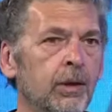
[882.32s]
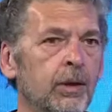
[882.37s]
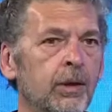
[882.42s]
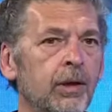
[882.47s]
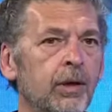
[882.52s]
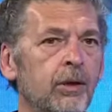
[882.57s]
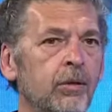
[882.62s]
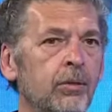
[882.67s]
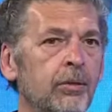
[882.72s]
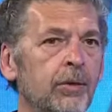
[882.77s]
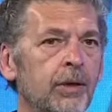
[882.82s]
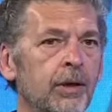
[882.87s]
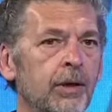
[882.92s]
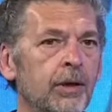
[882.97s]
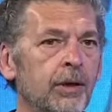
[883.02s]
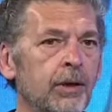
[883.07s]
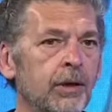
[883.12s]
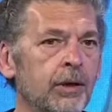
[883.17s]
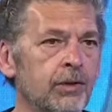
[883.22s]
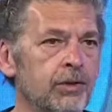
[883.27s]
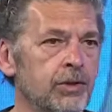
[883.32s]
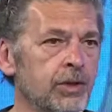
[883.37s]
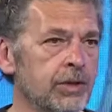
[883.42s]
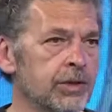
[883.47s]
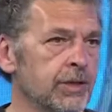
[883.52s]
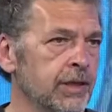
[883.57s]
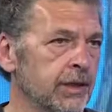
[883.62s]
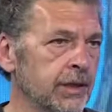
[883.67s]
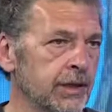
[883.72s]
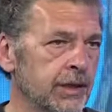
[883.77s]
che come
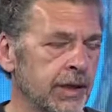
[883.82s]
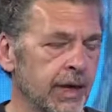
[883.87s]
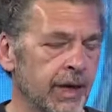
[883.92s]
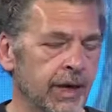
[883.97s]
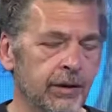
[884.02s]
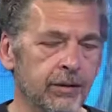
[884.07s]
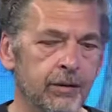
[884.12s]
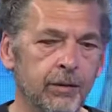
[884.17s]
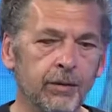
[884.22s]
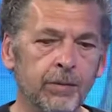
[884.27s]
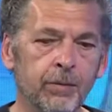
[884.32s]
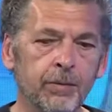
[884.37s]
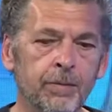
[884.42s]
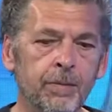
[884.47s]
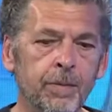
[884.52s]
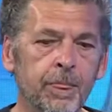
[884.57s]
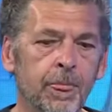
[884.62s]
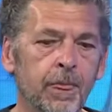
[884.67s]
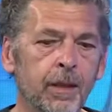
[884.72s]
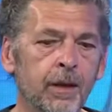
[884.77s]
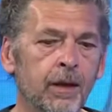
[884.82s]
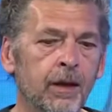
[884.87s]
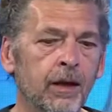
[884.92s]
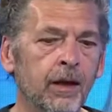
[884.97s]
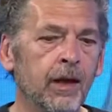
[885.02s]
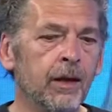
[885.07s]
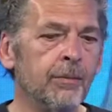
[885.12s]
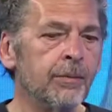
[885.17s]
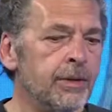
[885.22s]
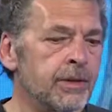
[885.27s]
regista di teatro.
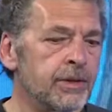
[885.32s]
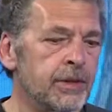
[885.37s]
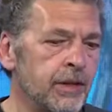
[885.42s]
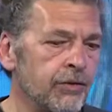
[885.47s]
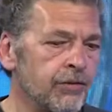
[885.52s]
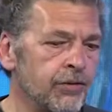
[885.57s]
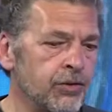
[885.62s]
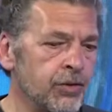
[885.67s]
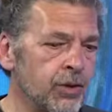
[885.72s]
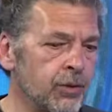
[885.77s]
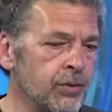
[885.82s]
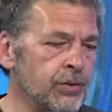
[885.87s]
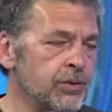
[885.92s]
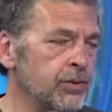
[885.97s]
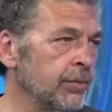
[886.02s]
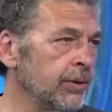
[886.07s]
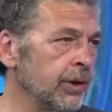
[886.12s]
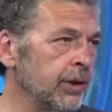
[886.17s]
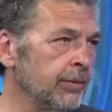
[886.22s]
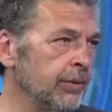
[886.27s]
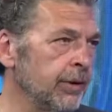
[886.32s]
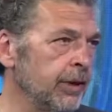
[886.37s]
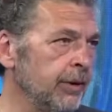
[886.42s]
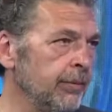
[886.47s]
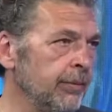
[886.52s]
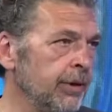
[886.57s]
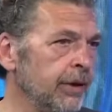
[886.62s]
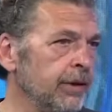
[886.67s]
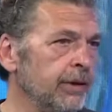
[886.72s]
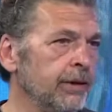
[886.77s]
E mi disse che faceva questo per
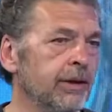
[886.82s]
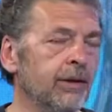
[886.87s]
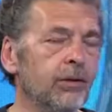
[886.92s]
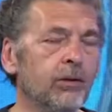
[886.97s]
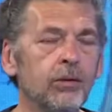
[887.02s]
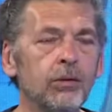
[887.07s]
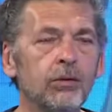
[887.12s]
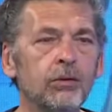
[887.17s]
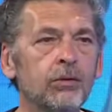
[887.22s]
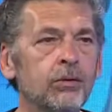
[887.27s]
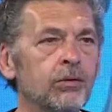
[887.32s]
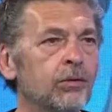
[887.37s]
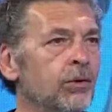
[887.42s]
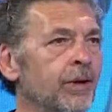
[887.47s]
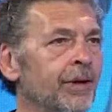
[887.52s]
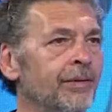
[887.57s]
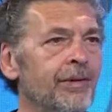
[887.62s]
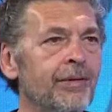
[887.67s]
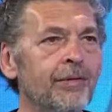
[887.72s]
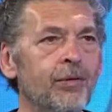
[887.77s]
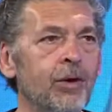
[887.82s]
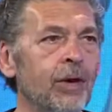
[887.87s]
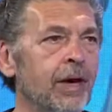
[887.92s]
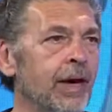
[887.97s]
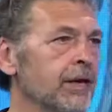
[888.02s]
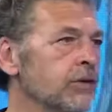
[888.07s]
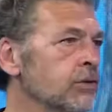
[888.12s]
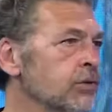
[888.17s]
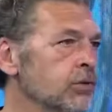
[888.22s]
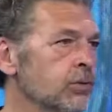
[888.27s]
prima. Io non avevo
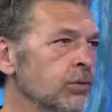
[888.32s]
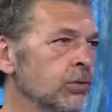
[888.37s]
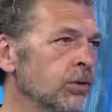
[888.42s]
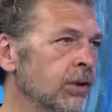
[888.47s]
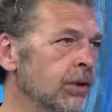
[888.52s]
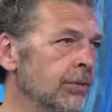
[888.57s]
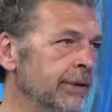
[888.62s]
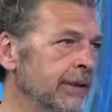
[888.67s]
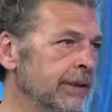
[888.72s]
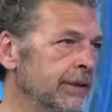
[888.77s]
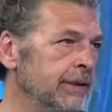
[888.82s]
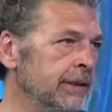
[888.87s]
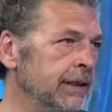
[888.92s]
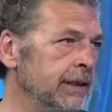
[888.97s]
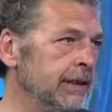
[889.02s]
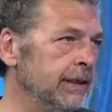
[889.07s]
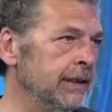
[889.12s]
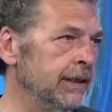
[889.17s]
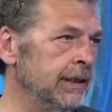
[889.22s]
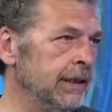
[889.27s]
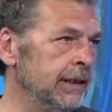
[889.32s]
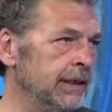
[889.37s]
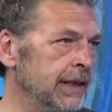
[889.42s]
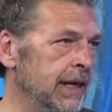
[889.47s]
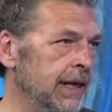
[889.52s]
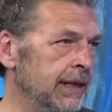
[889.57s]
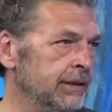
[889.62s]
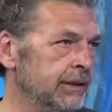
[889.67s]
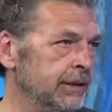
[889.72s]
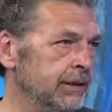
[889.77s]
assolutamente le
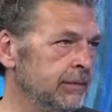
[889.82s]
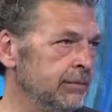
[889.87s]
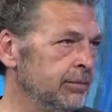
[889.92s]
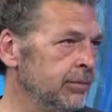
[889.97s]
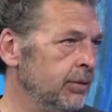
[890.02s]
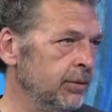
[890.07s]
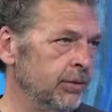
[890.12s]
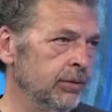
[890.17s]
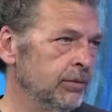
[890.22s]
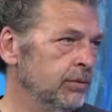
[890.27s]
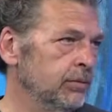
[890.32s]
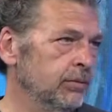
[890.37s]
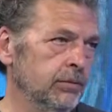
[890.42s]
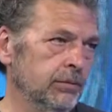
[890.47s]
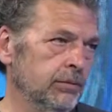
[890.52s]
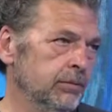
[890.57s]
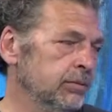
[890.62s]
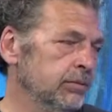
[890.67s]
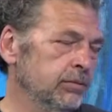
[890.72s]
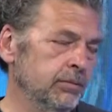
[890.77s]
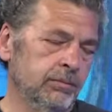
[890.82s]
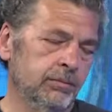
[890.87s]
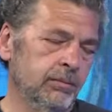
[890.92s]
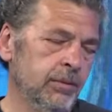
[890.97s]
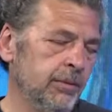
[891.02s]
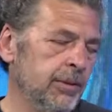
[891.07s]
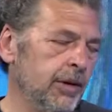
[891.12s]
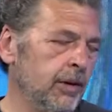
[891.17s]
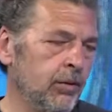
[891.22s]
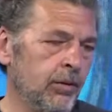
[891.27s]
date, proprio non, non,
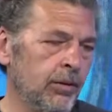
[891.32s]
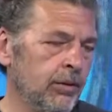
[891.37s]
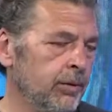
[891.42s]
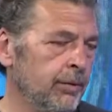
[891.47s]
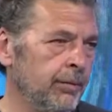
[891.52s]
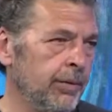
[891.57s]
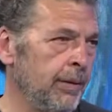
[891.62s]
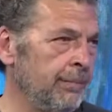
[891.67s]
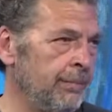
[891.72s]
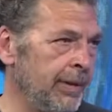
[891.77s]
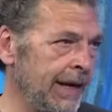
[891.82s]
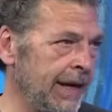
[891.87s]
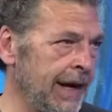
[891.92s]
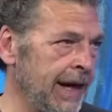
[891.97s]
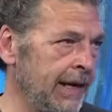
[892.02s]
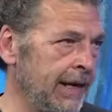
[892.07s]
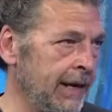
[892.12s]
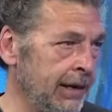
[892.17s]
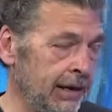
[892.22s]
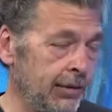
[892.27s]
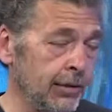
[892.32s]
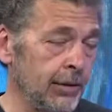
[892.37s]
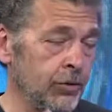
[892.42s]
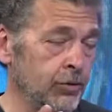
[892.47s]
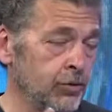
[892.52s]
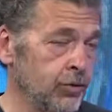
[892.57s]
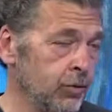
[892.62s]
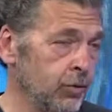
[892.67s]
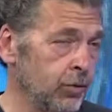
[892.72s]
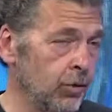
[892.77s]
non manco a parlarne, anche perché
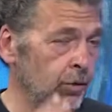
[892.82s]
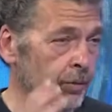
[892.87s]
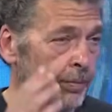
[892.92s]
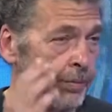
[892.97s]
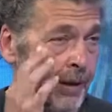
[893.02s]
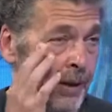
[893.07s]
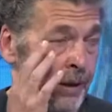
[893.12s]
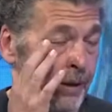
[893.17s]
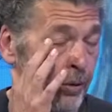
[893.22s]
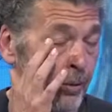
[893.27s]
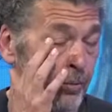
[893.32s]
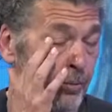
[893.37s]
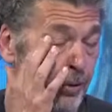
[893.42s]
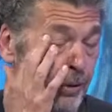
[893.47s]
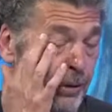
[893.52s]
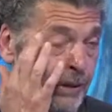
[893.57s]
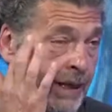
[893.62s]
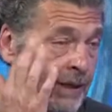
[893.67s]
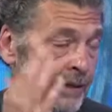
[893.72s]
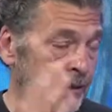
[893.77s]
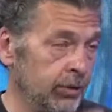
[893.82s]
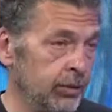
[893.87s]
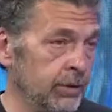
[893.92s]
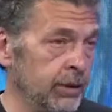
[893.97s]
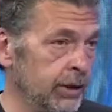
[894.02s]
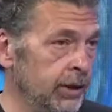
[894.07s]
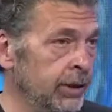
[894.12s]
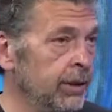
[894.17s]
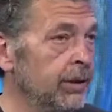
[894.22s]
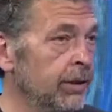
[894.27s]
c'è un ruolo bello, importante,
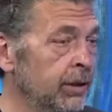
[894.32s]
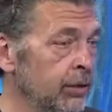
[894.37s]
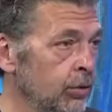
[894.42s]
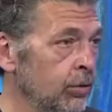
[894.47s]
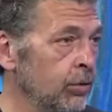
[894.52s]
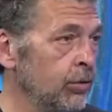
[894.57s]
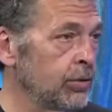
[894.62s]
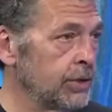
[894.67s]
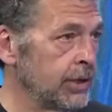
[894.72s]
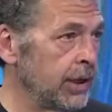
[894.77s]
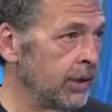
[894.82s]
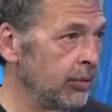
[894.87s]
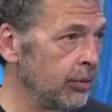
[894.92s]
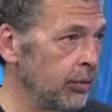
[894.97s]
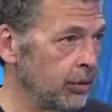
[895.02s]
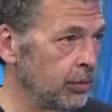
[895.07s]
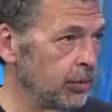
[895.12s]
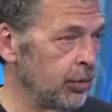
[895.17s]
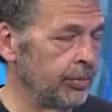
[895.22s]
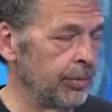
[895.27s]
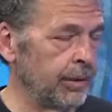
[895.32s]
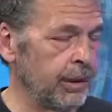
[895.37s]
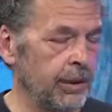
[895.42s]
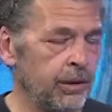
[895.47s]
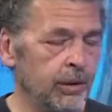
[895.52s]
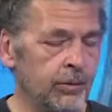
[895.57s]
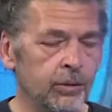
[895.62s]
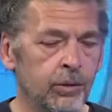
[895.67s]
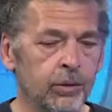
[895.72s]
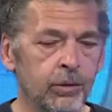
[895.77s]
quindi dovevo stare molto a
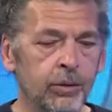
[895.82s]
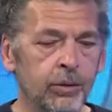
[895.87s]
Palermo.